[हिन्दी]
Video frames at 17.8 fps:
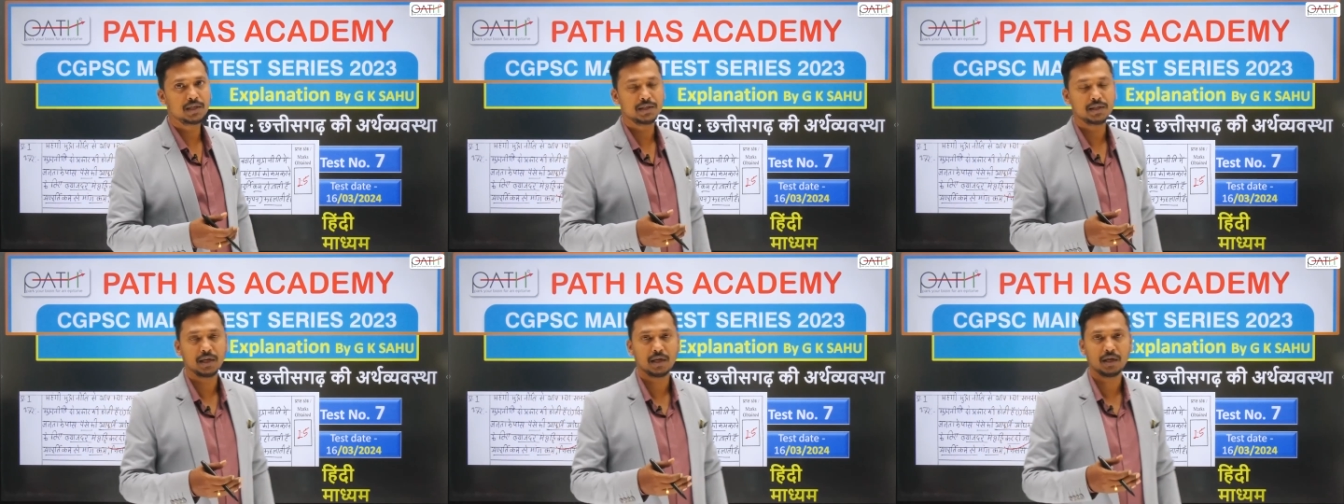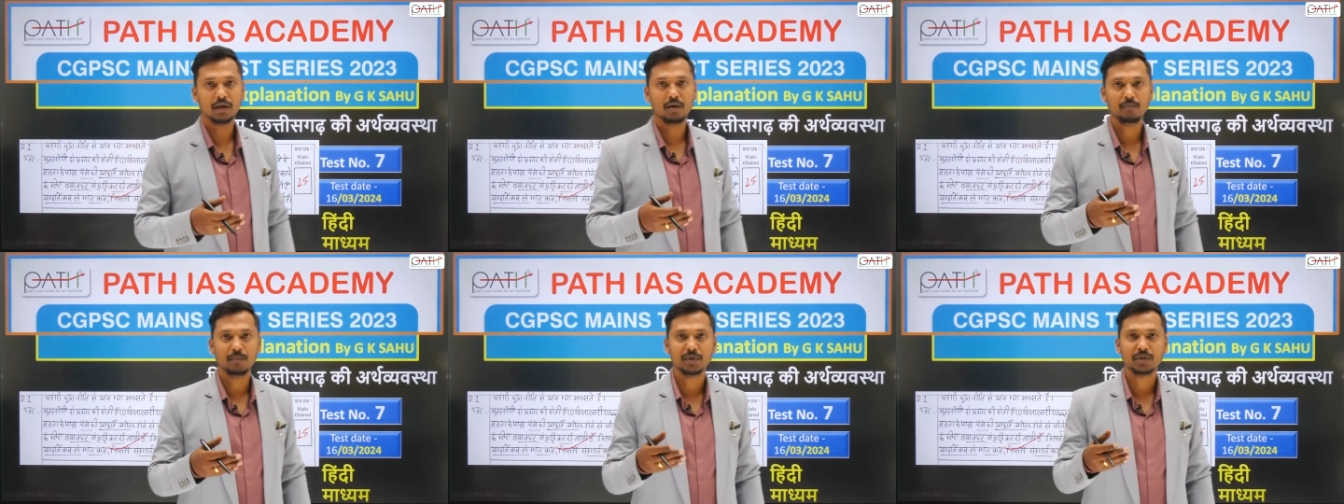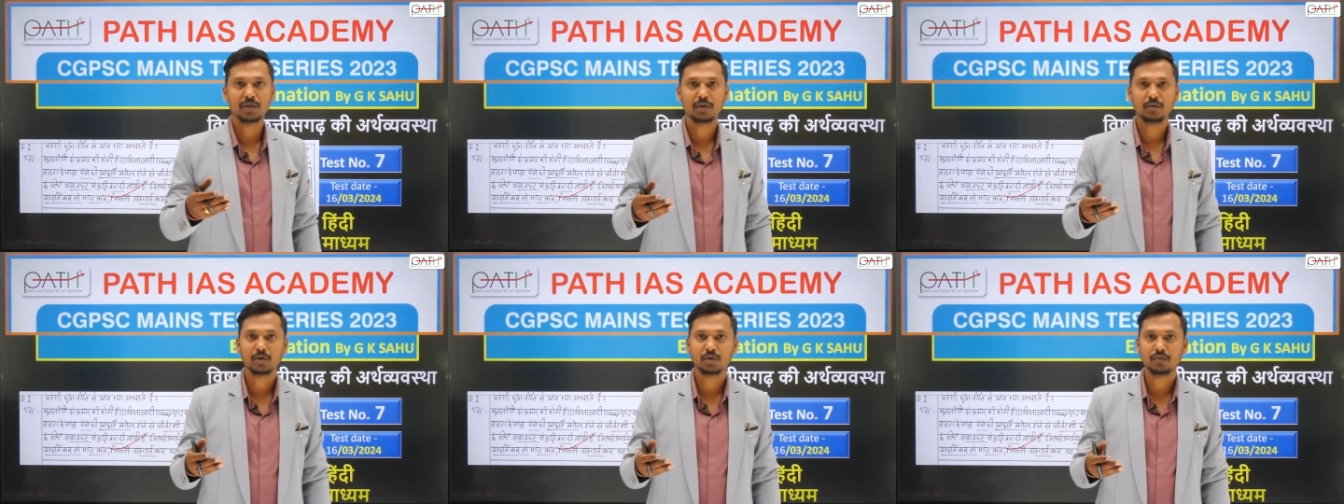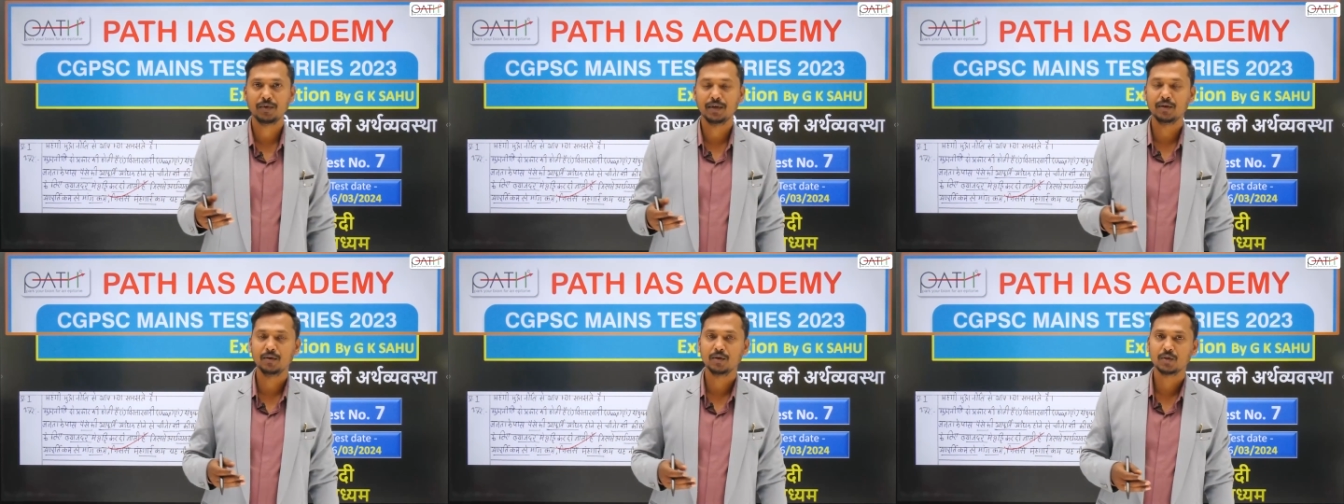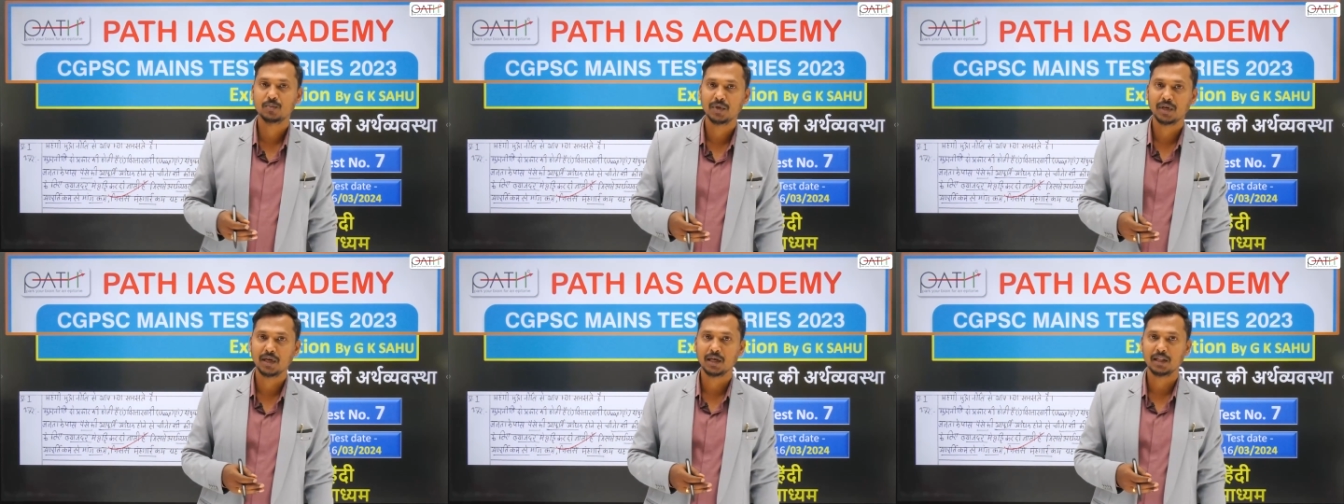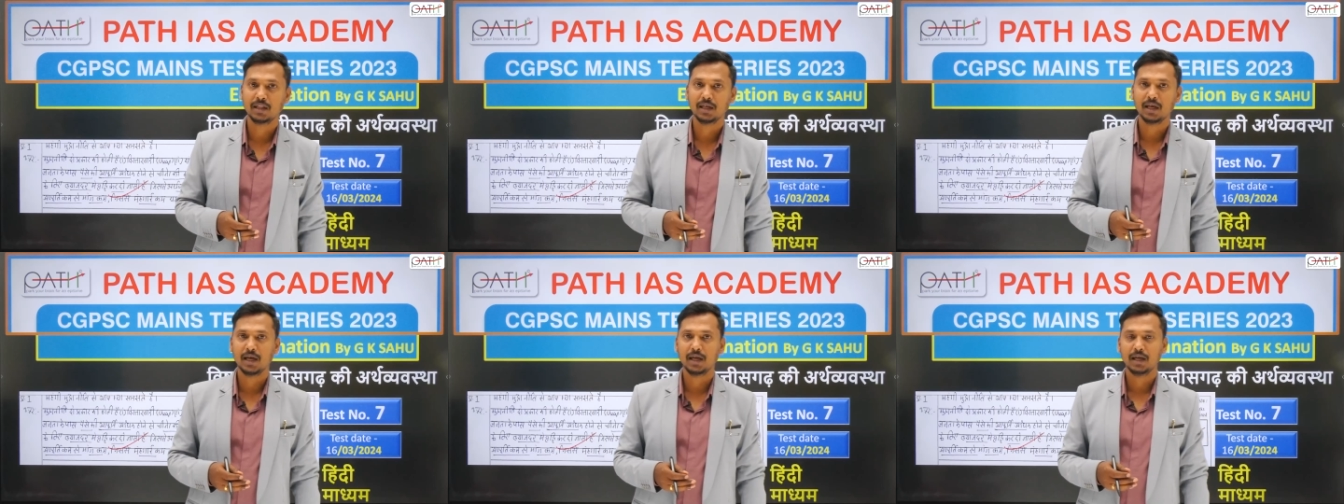जैसा कि हम पिछले कुछ वीडियोस में
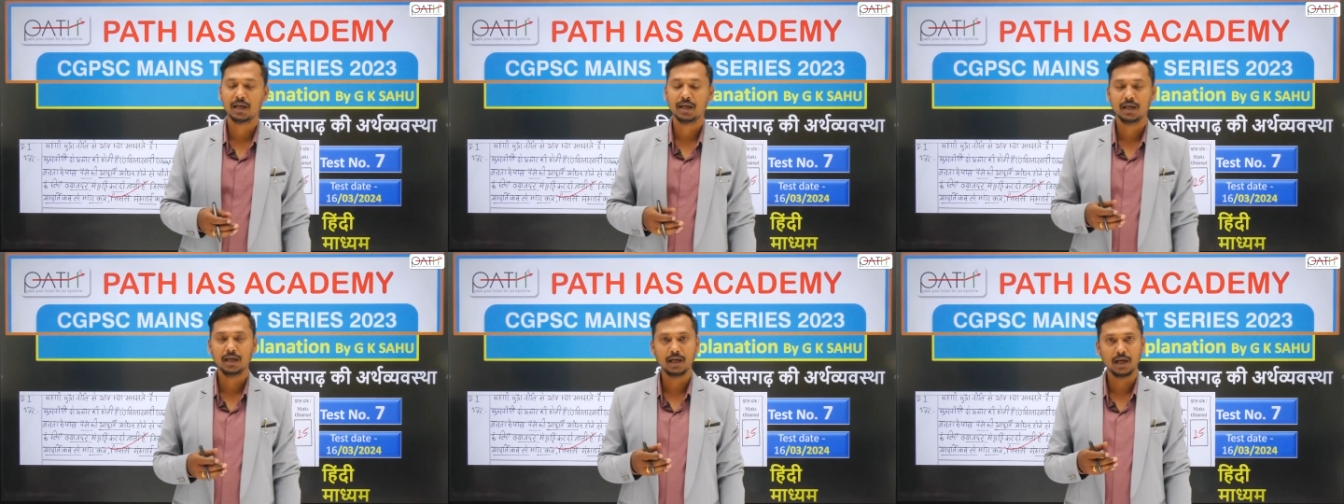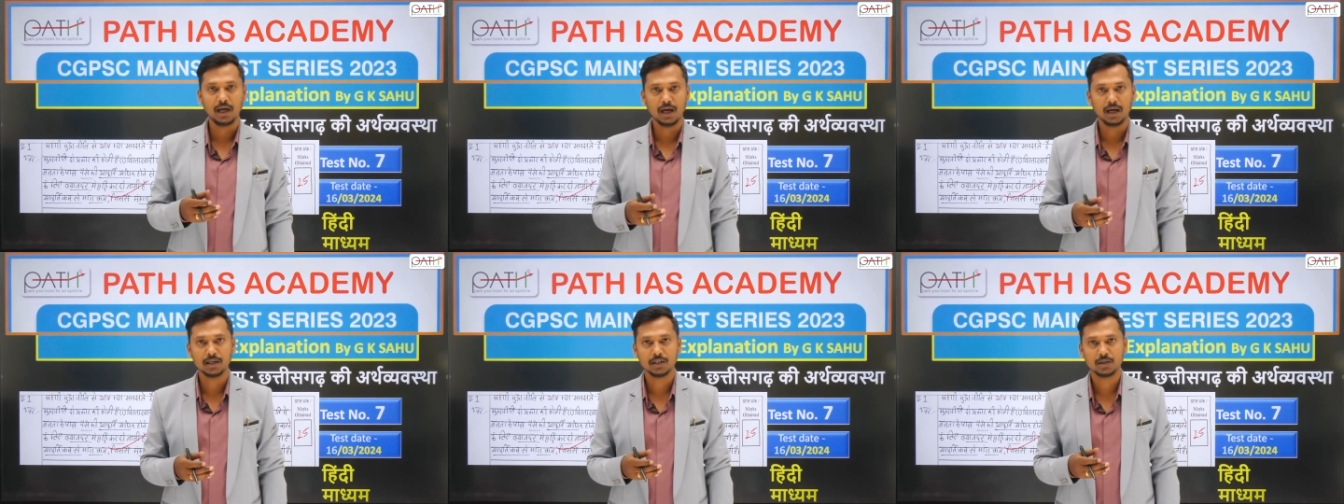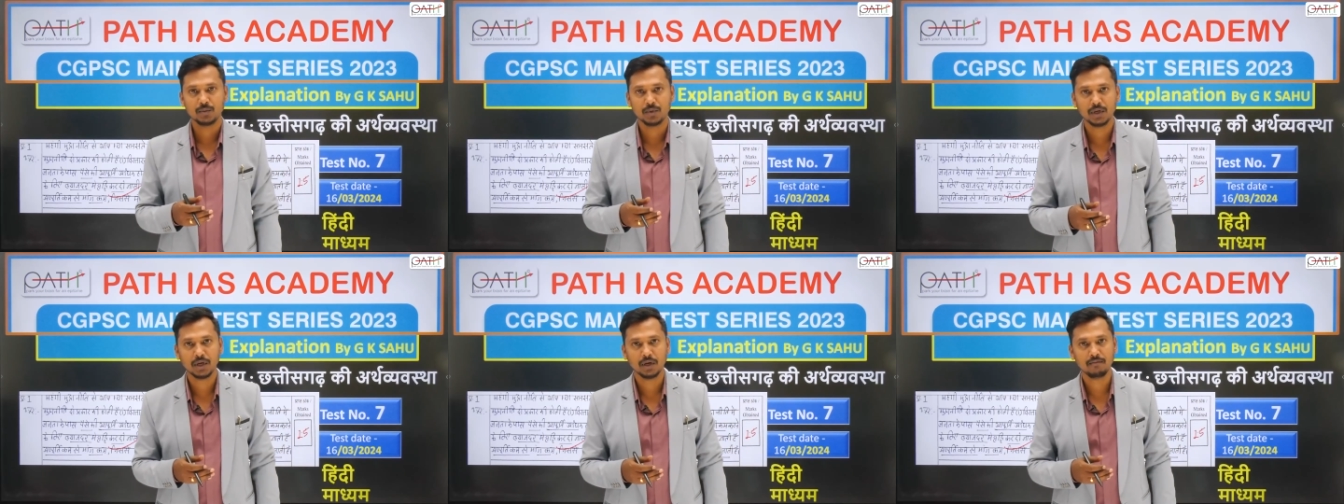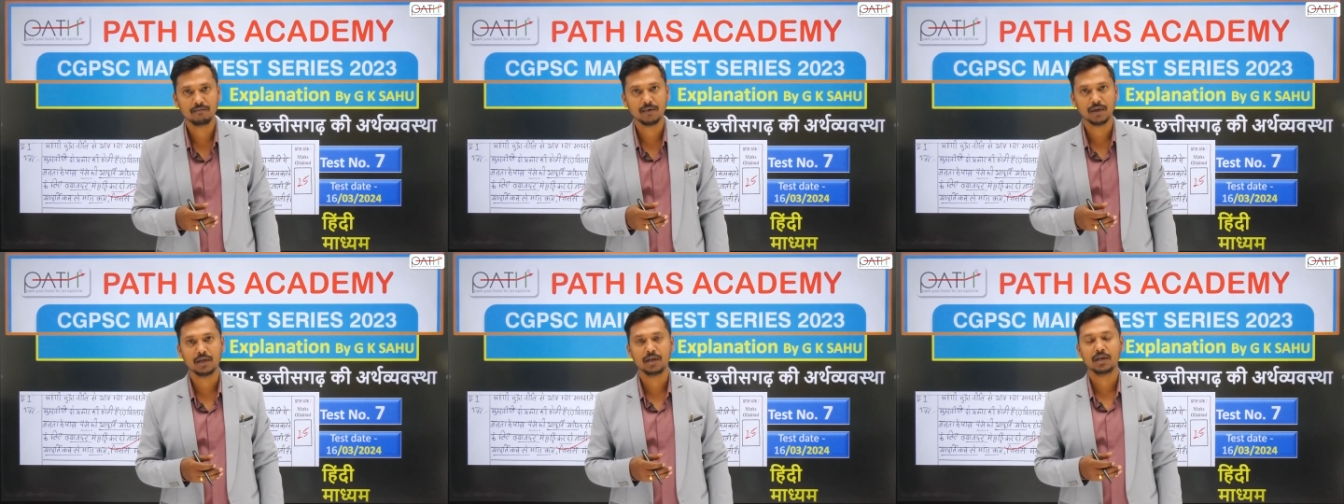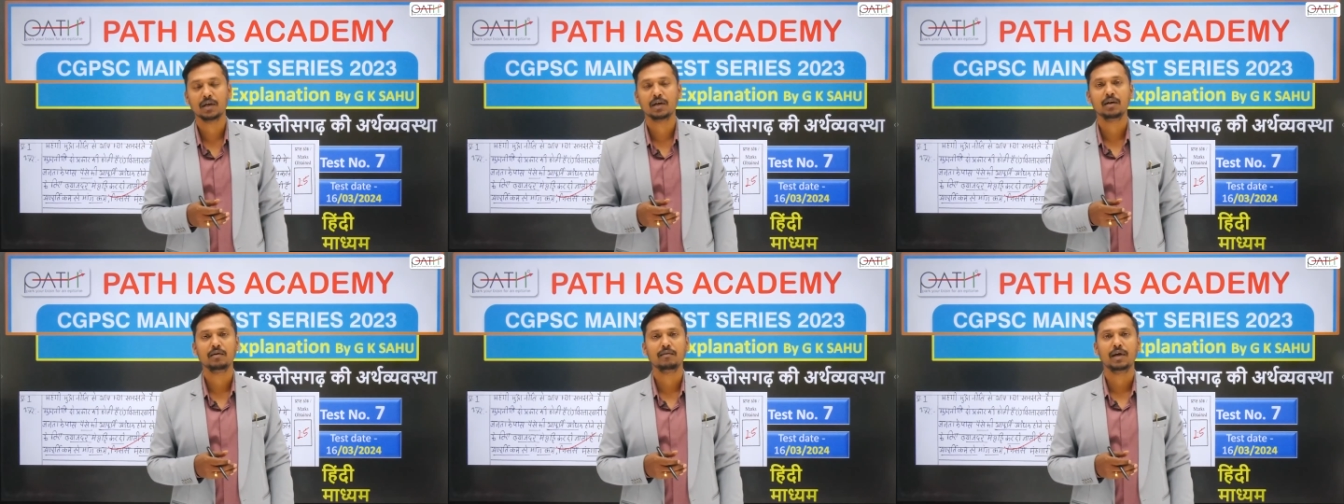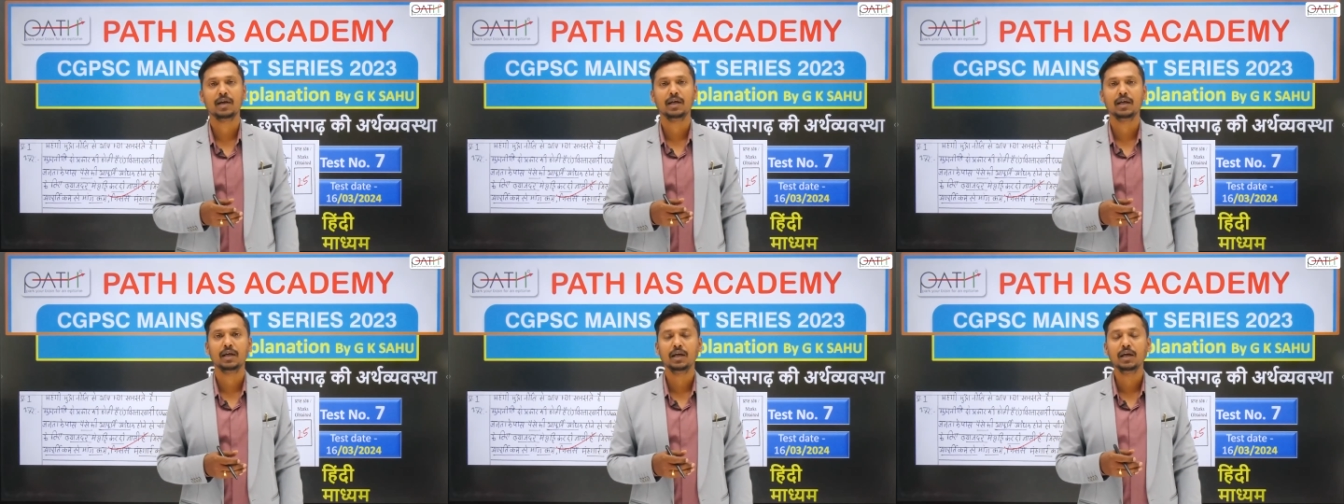कहते आए हैं आज भी हम वही करने
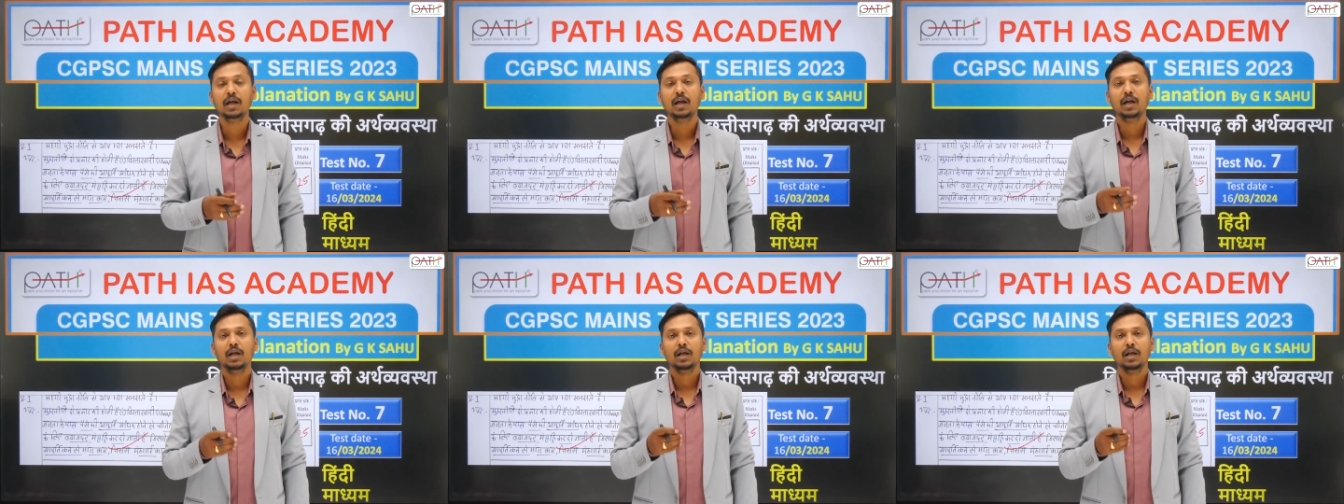वाले हैं